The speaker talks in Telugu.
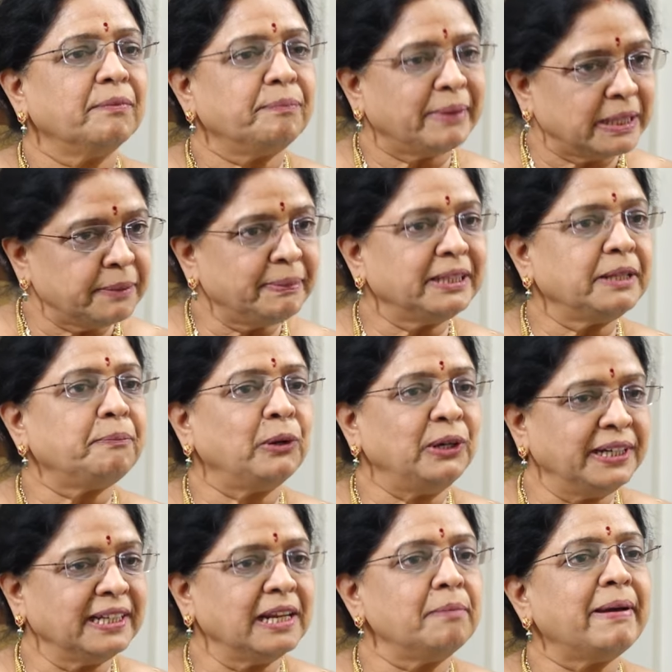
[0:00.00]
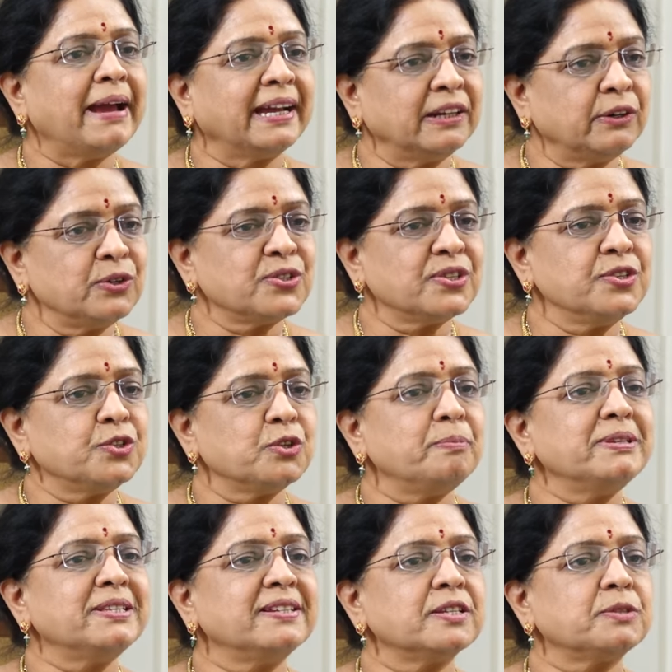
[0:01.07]
పెద్ద పెద్ద పొలిటికల్ బ్యాక్గ్రౌండ్స్ నుంచో
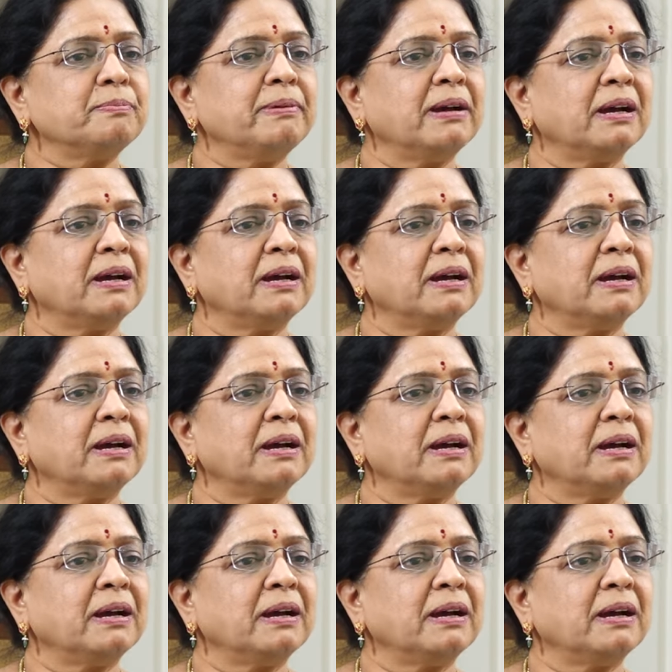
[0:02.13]
బిజినెస్